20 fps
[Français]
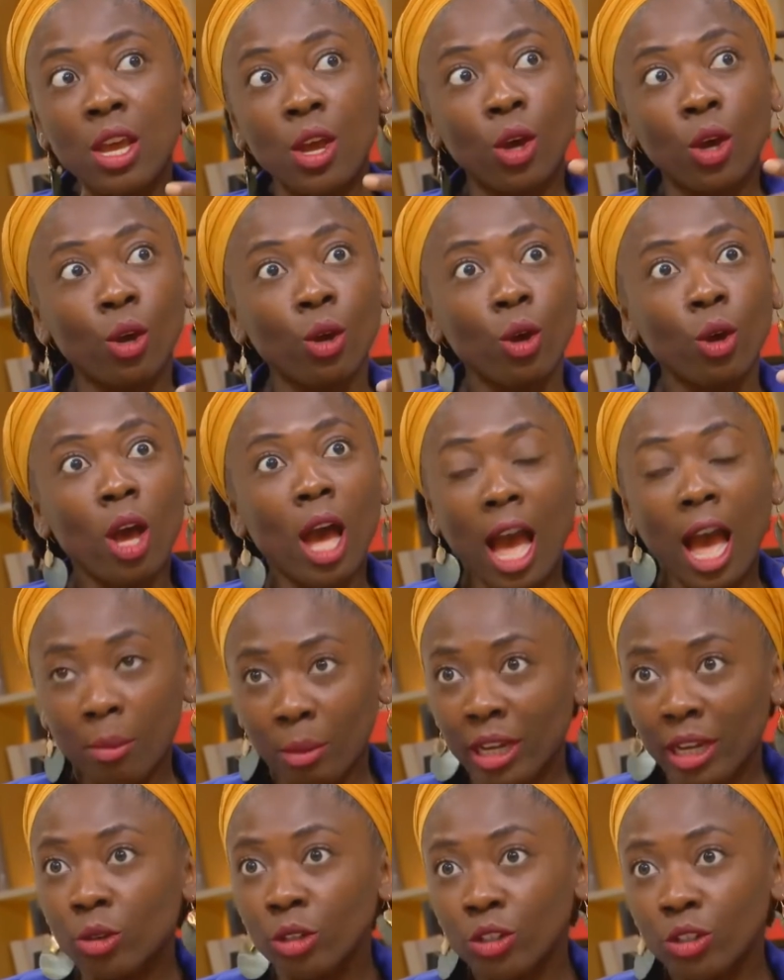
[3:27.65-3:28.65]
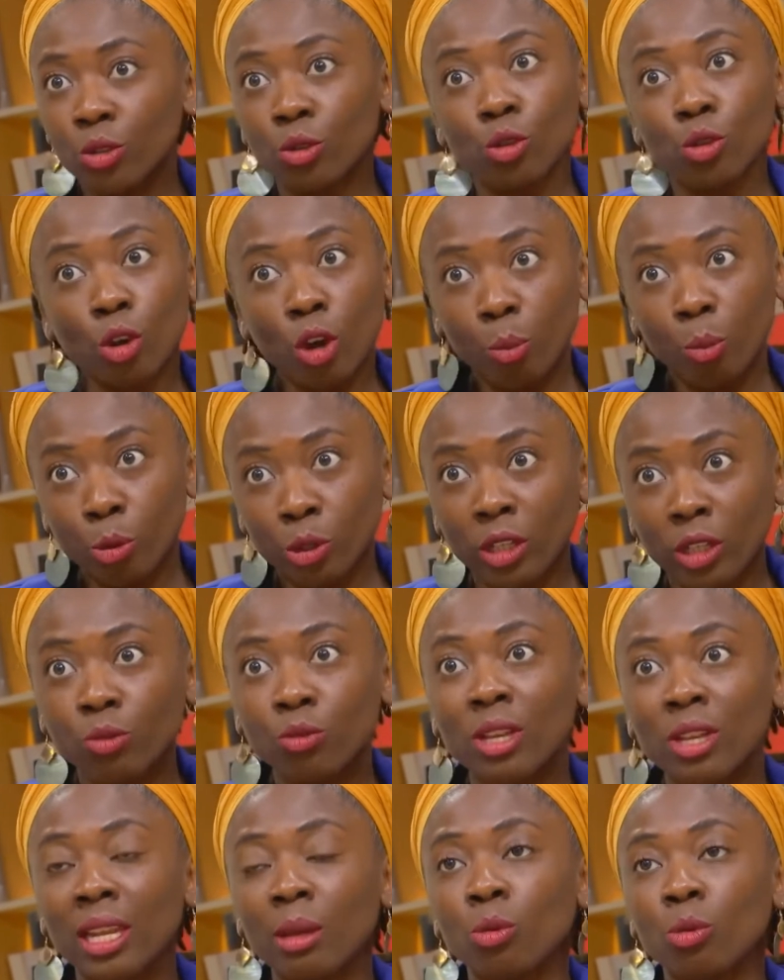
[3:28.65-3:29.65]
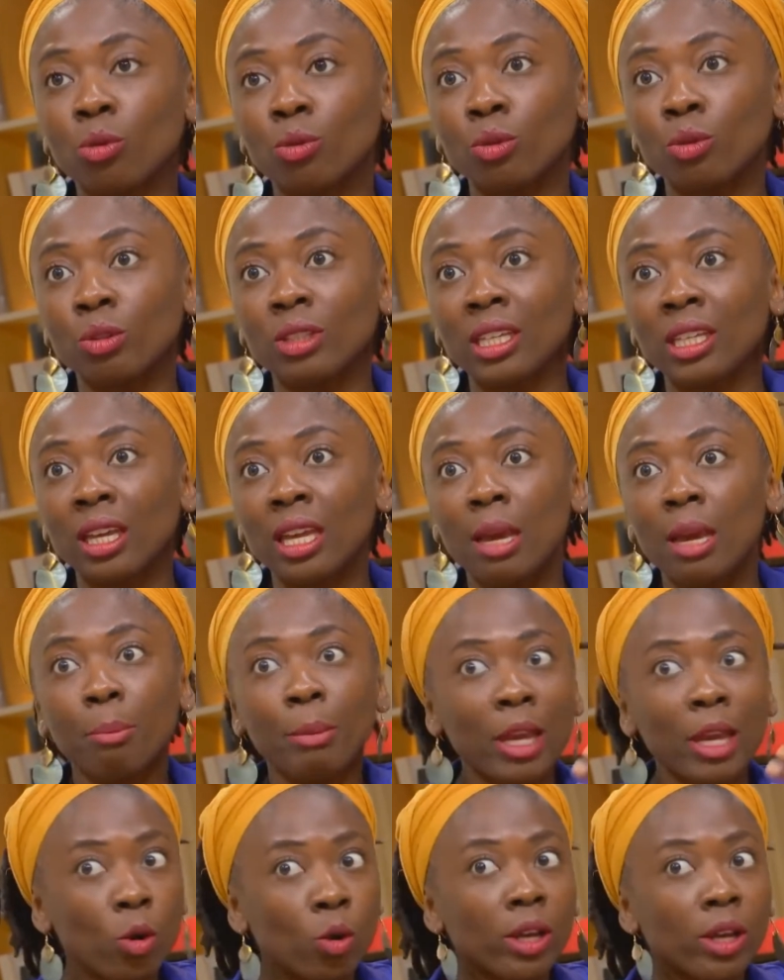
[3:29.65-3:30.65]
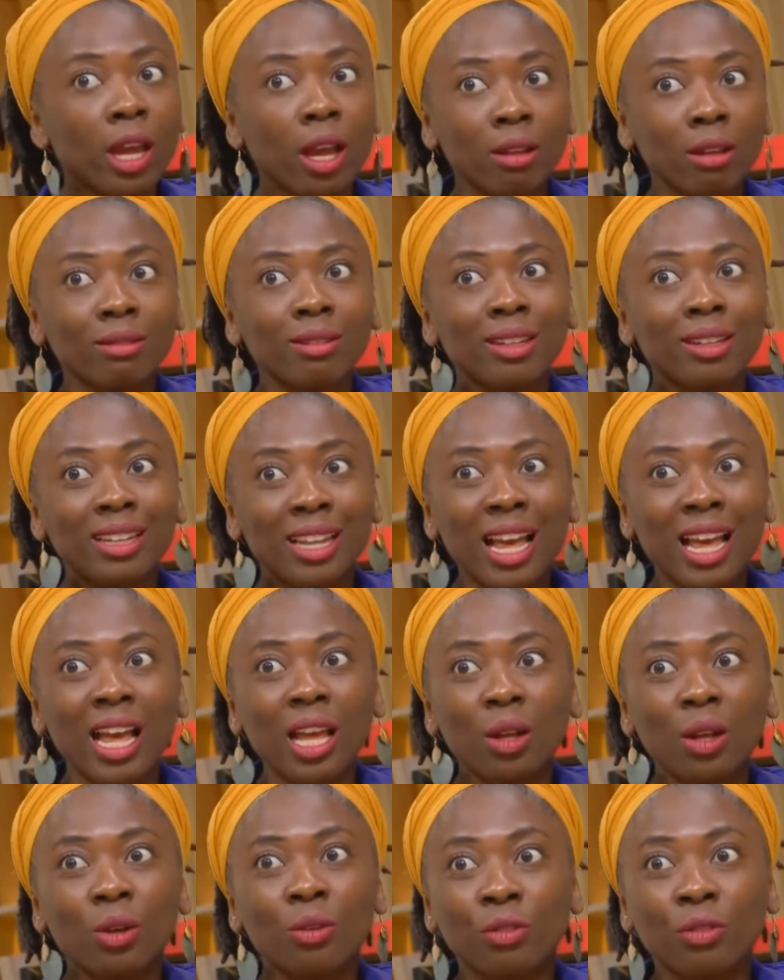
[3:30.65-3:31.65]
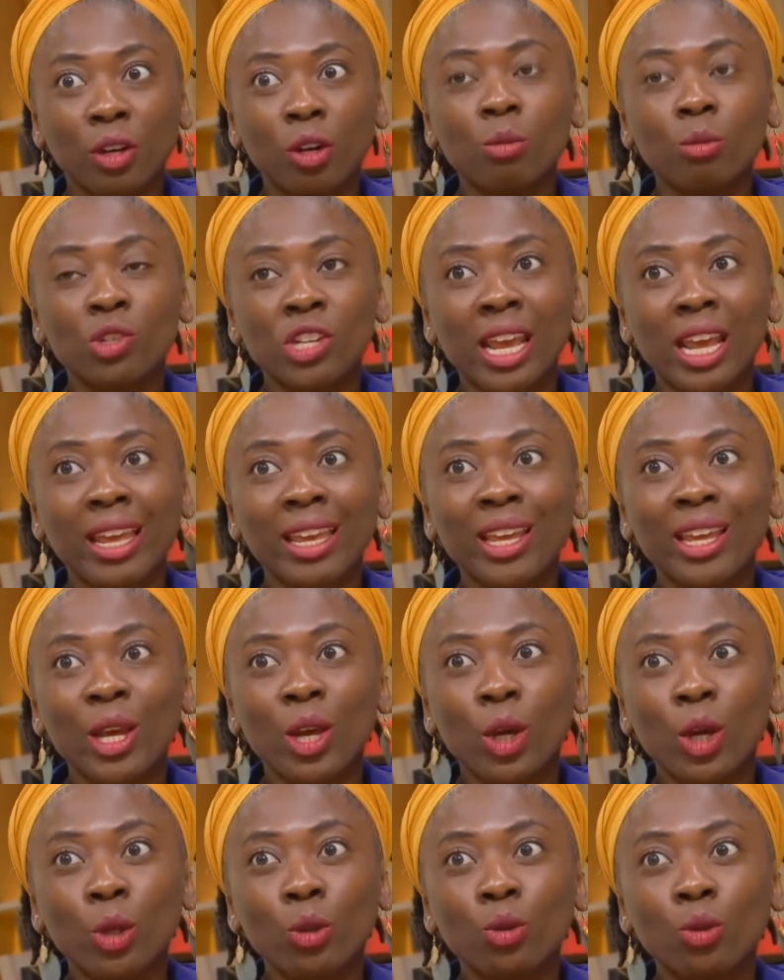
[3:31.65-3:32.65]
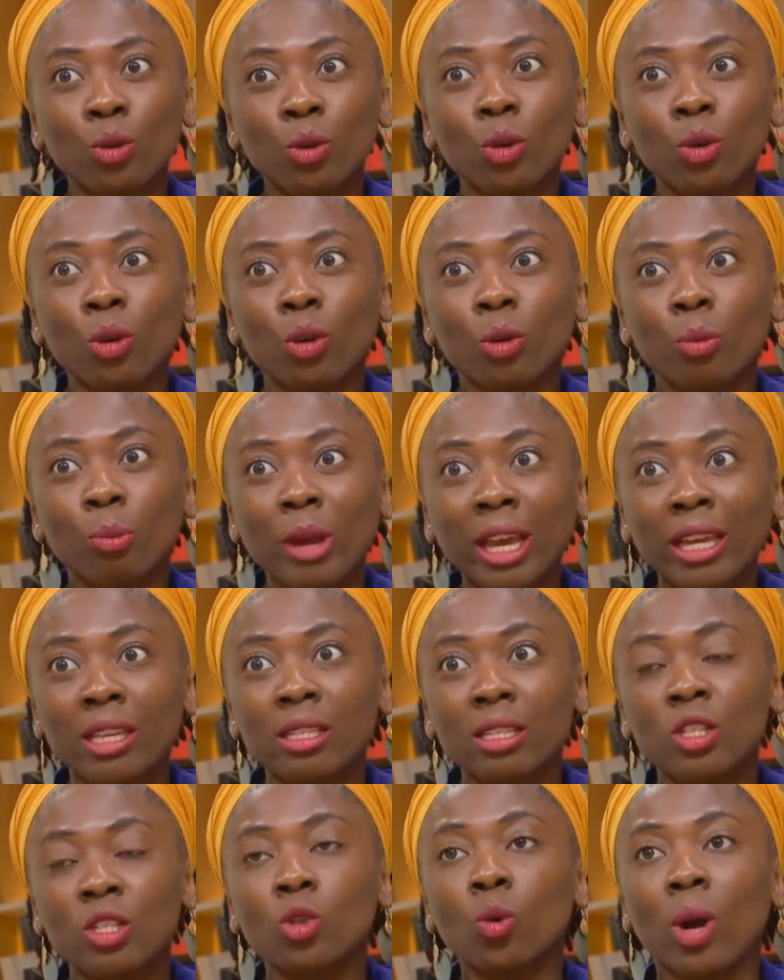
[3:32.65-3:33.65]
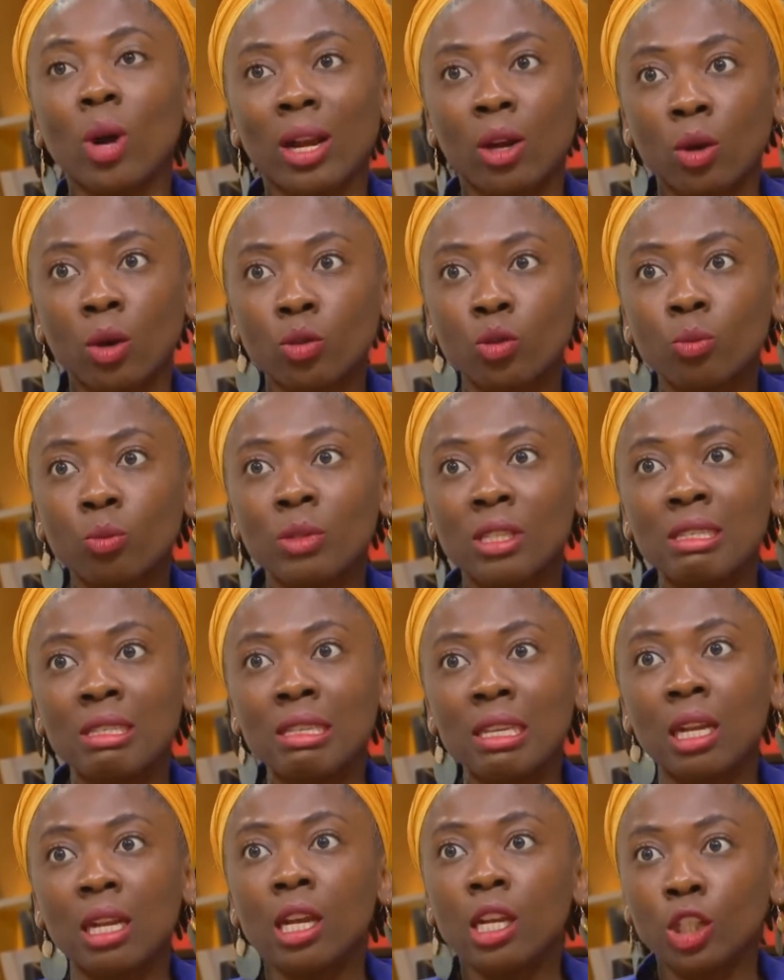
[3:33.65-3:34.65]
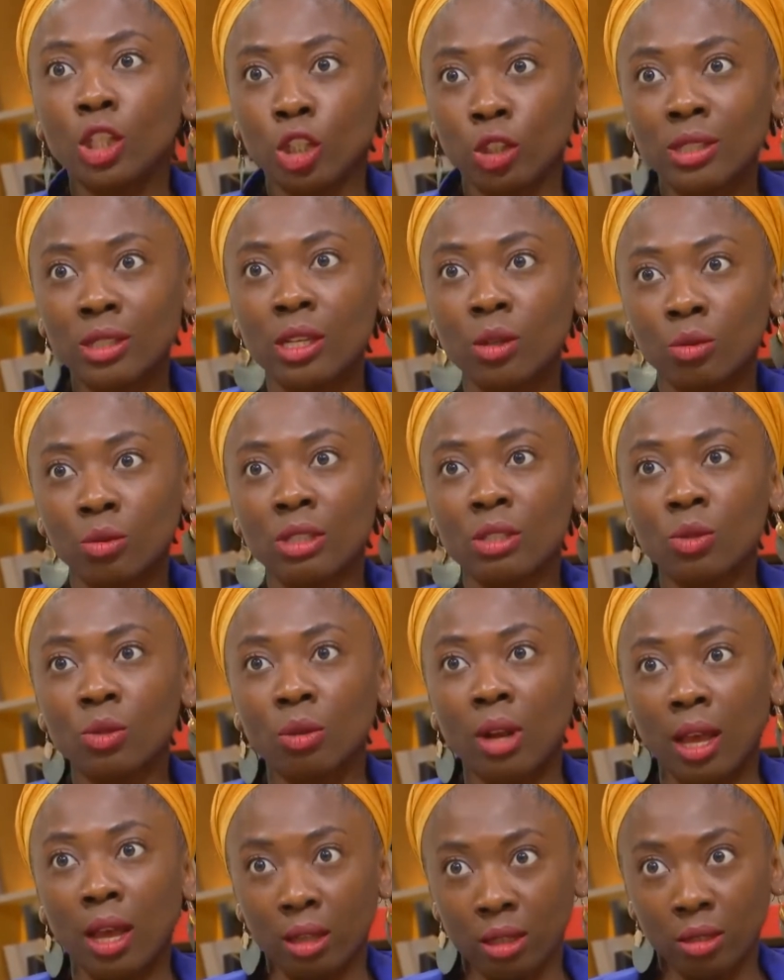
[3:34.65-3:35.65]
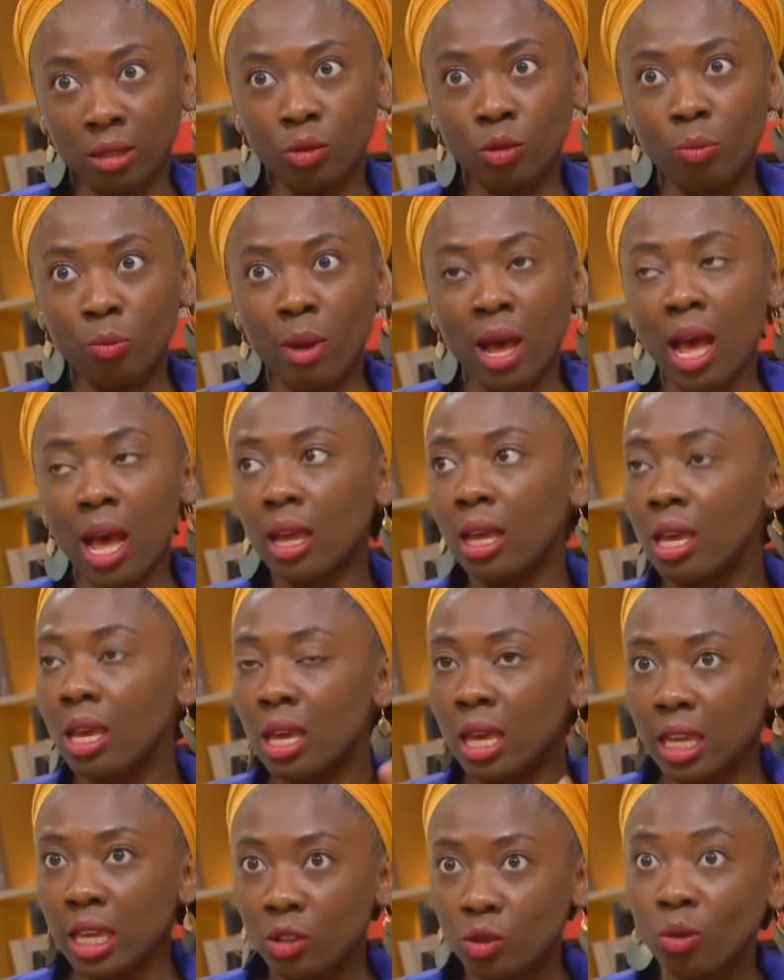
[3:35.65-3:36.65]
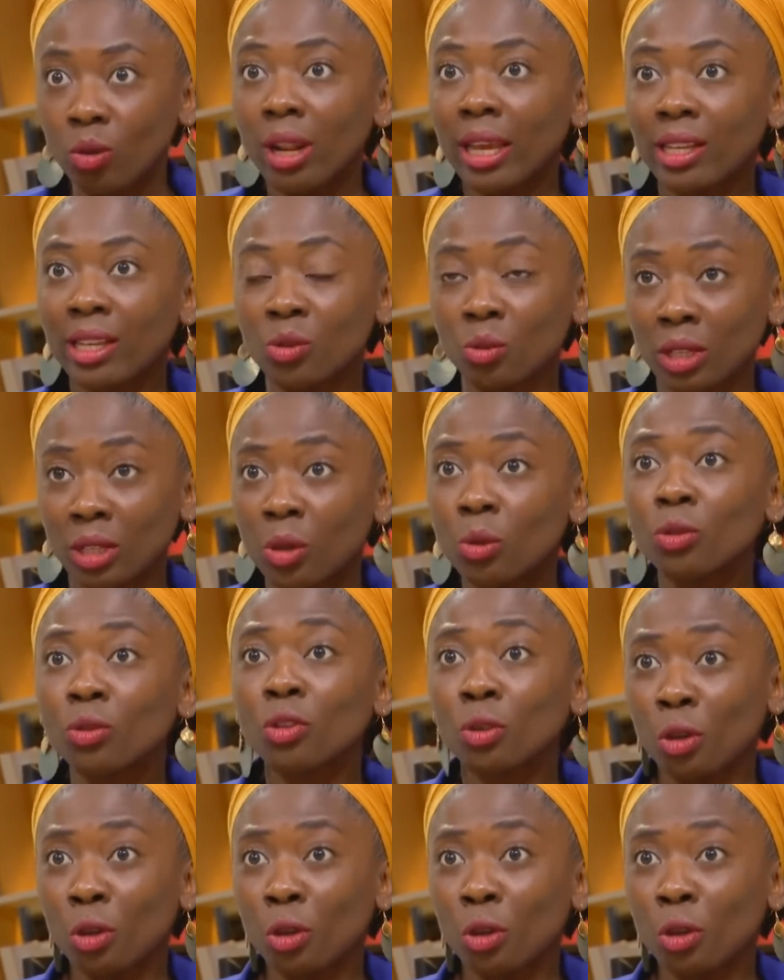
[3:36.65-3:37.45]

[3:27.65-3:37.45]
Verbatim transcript: à ma connaissance encore, peut-être vous allez me contredire, mais aucun n'a fait l'objet de perquisition à leur domicile dans ces conditions-là, d'une part. Et sur la question des comptes de